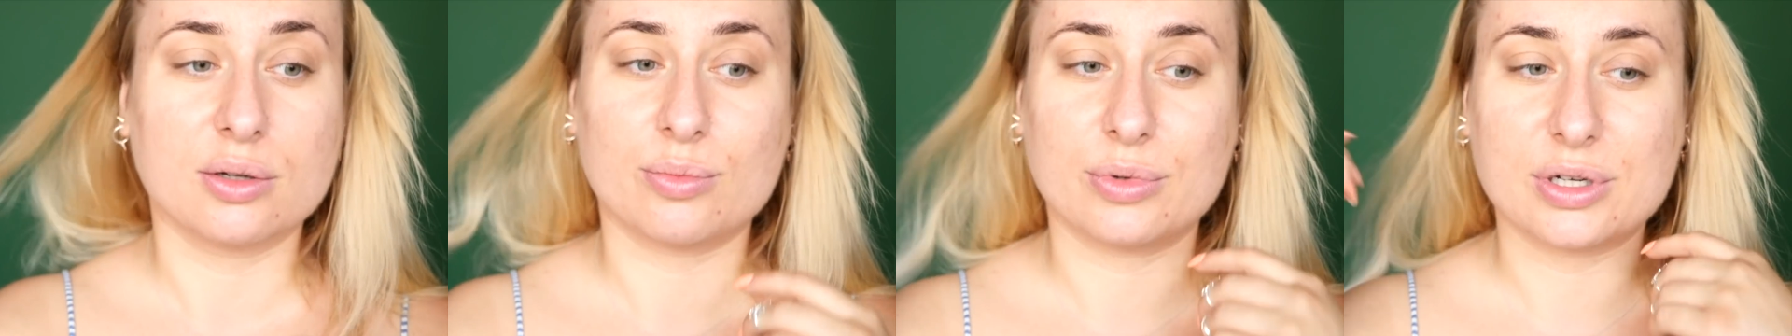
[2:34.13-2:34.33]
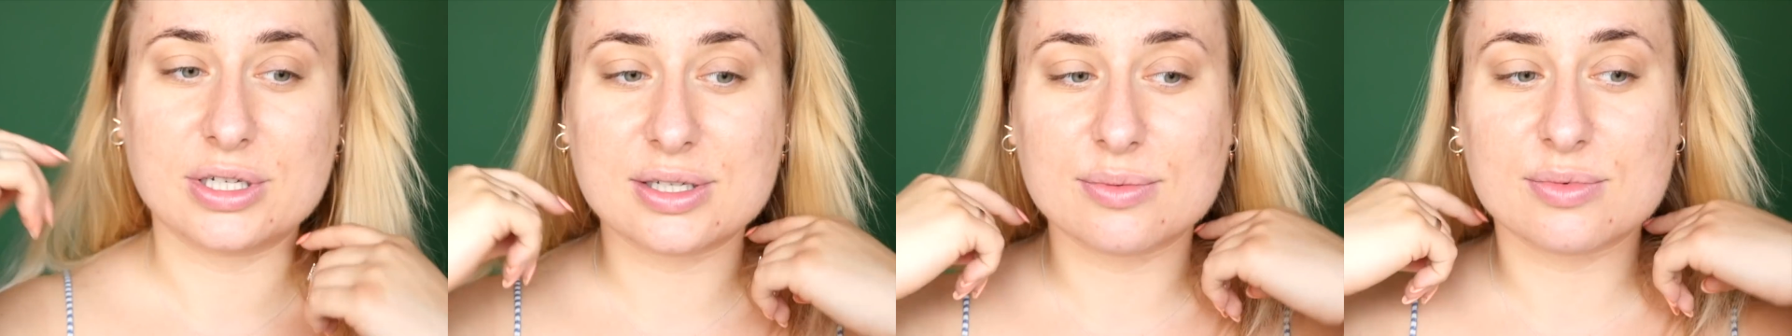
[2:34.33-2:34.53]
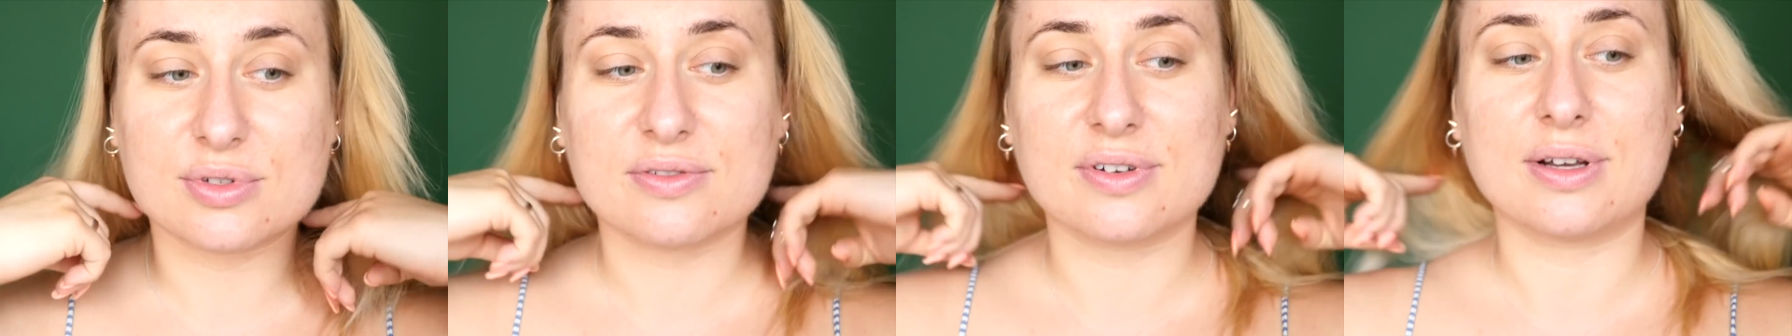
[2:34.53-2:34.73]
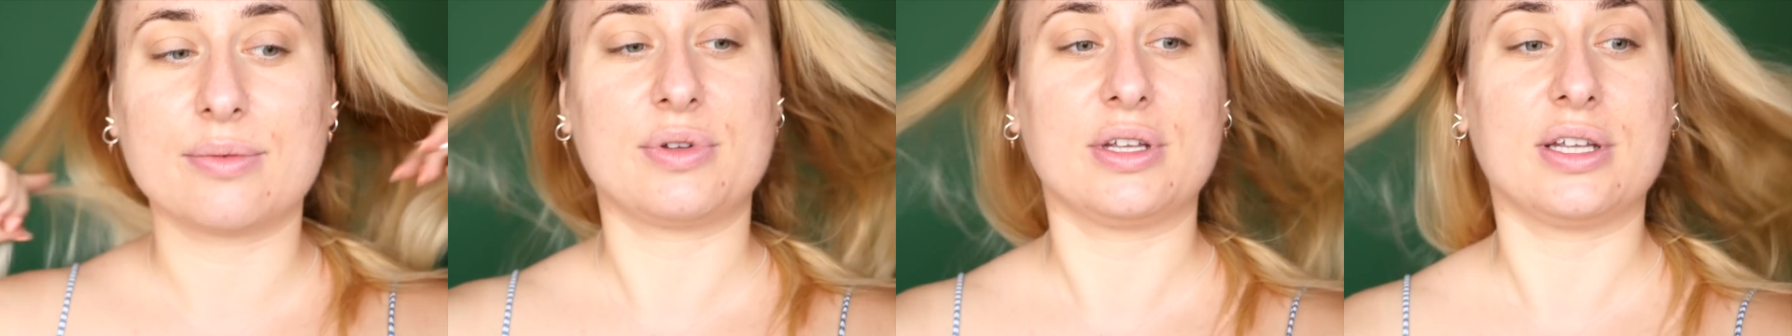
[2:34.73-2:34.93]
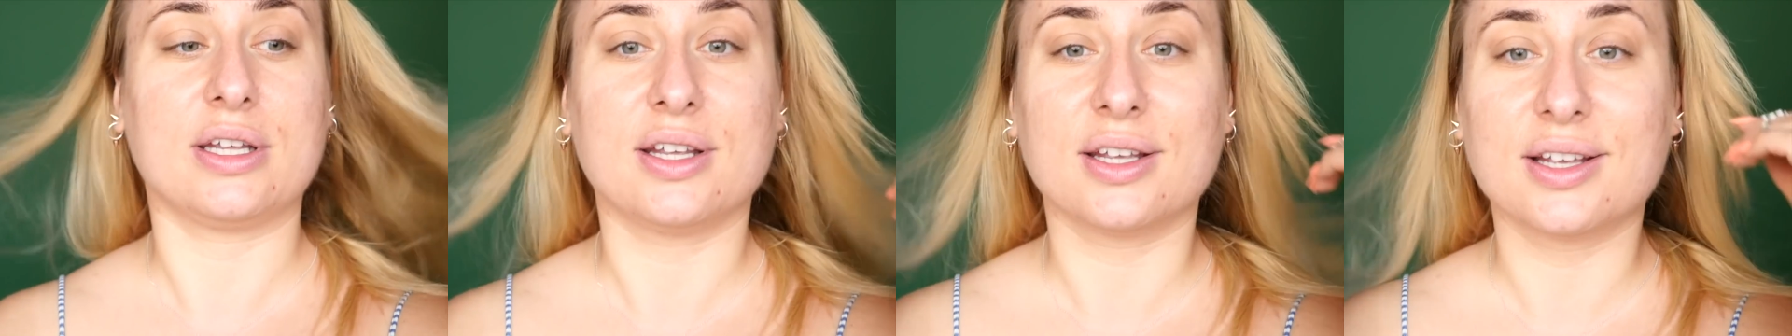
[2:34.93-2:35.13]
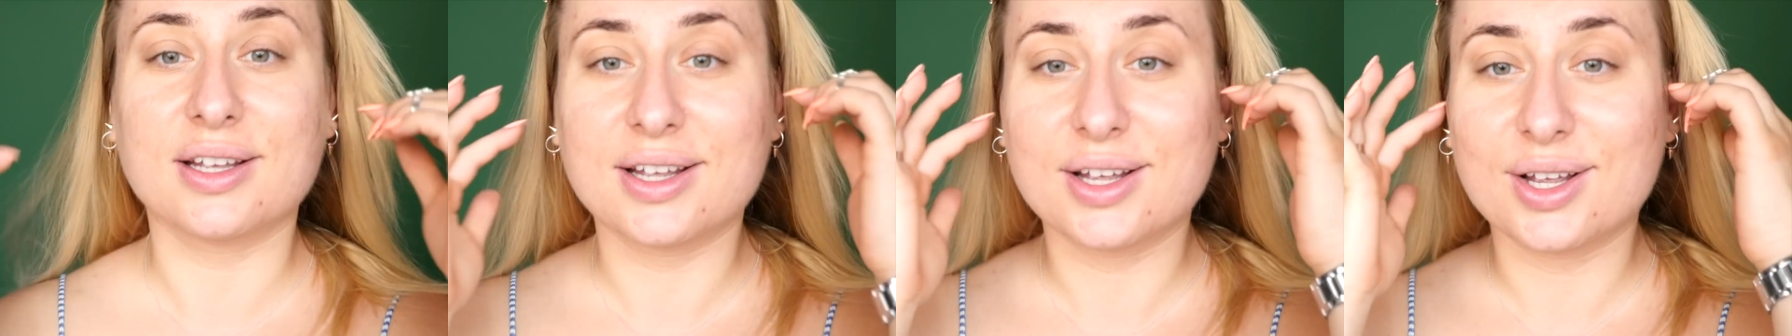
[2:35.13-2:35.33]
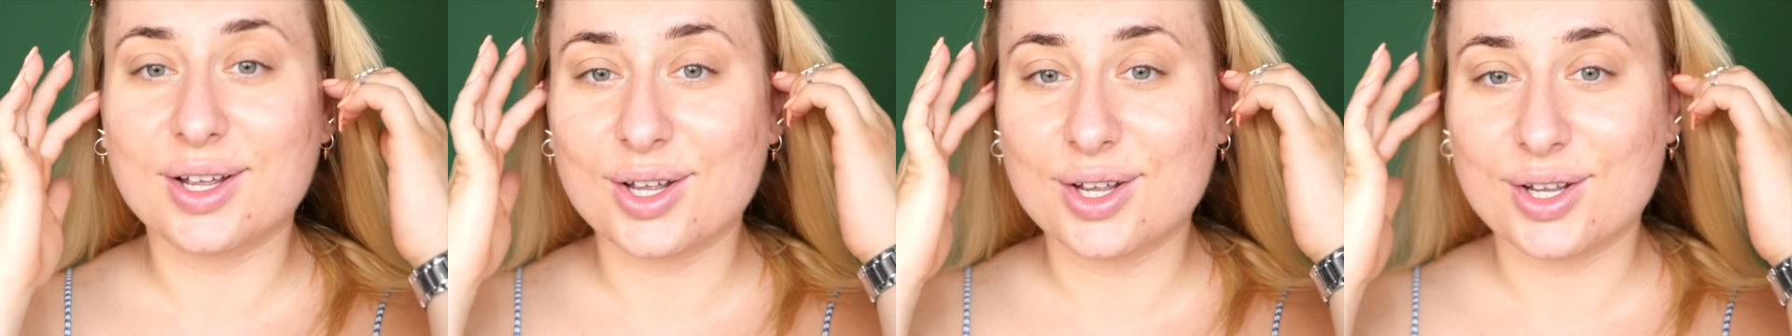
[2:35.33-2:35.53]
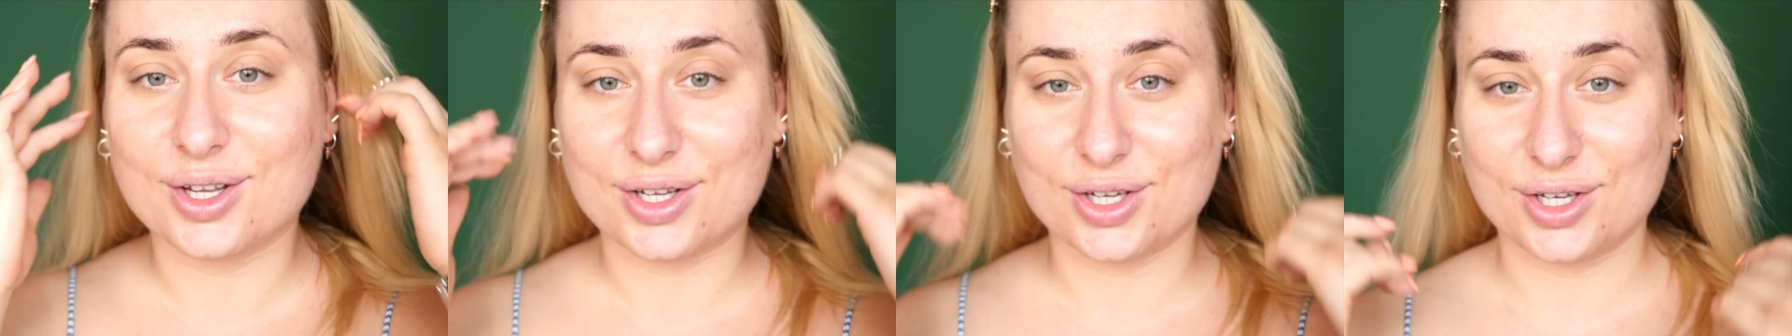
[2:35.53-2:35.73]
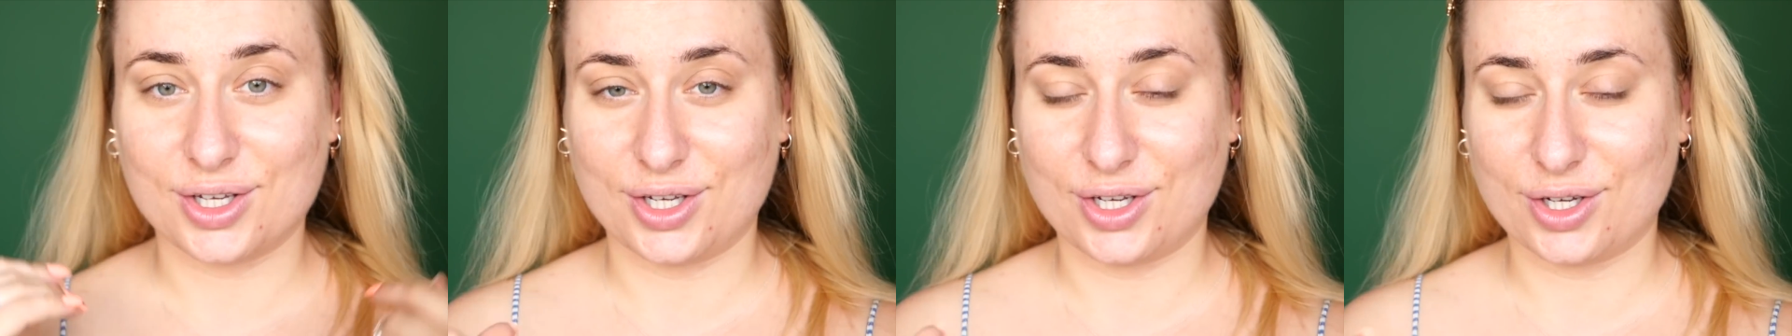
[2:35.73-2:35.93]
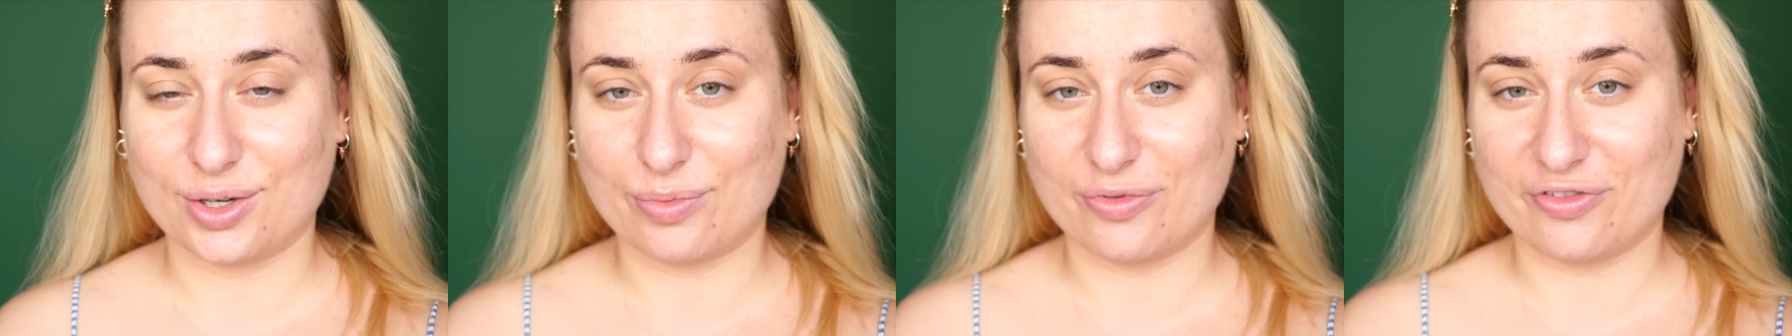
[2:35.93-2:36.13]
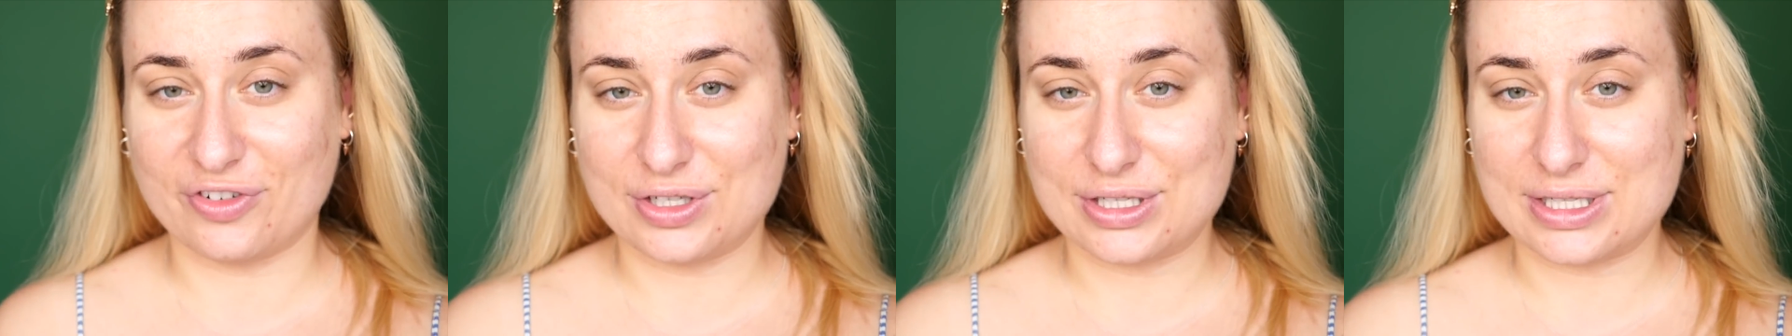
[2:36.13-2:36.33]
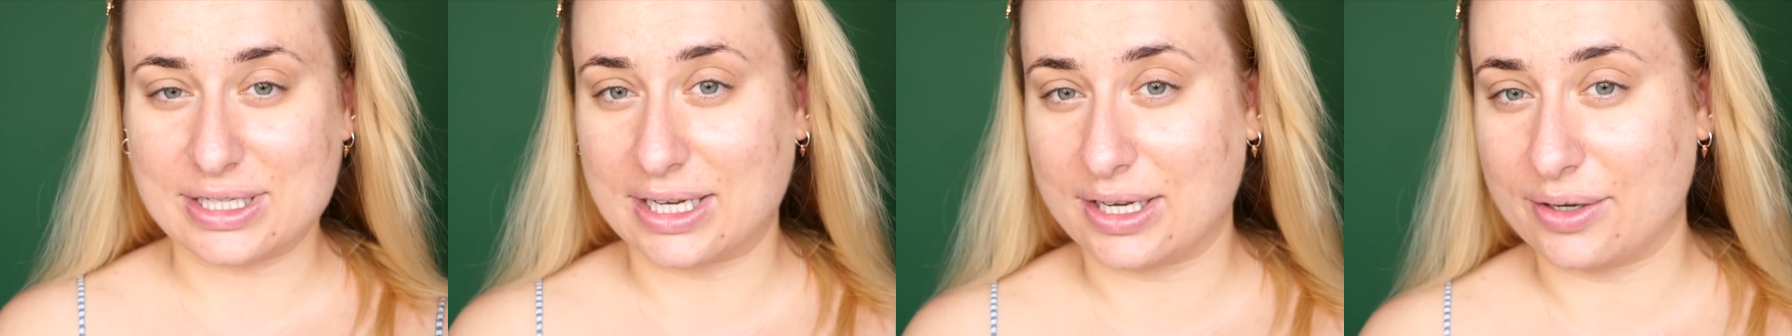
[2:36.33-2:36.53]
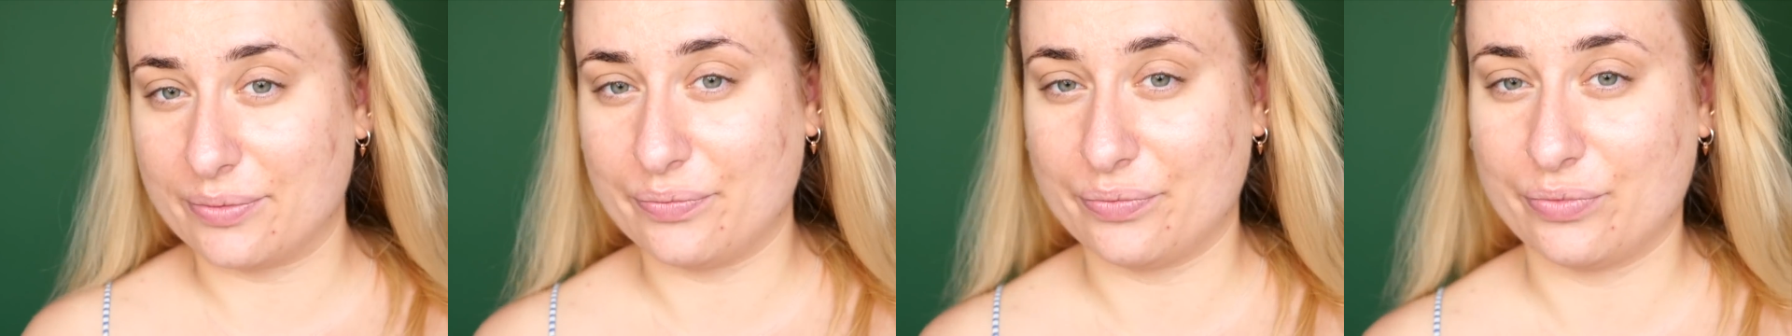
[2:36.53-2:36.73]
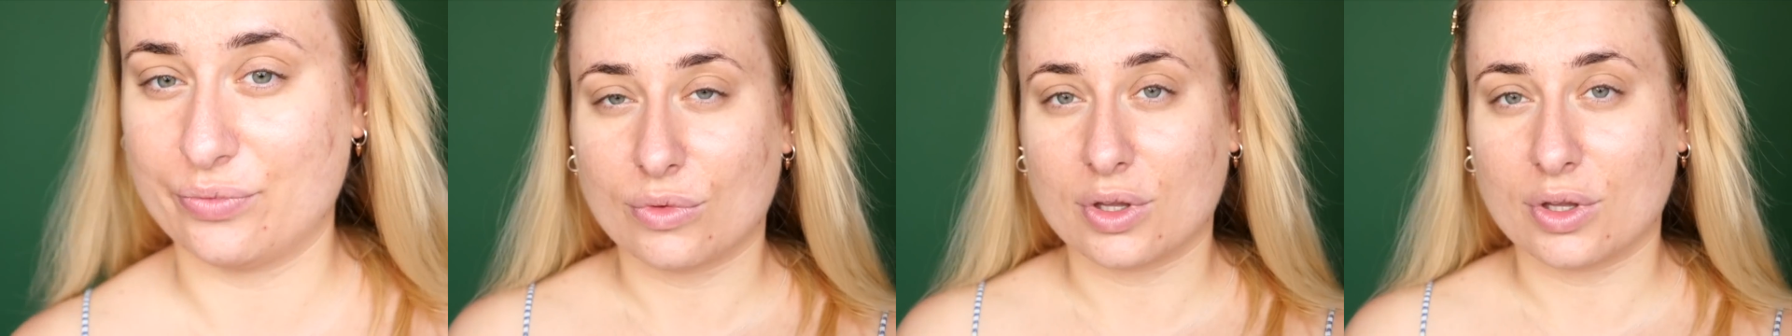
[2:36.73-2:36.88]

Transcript: bo jestem z Wami i, i widzę.